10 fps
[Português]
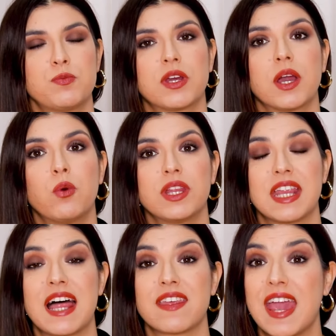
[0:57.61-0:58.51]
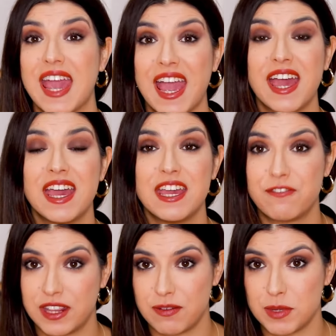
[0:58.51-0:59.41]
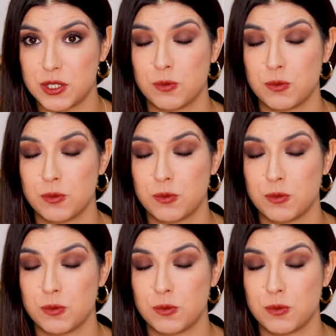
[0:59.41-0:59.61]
porque a qualidade é efetivamente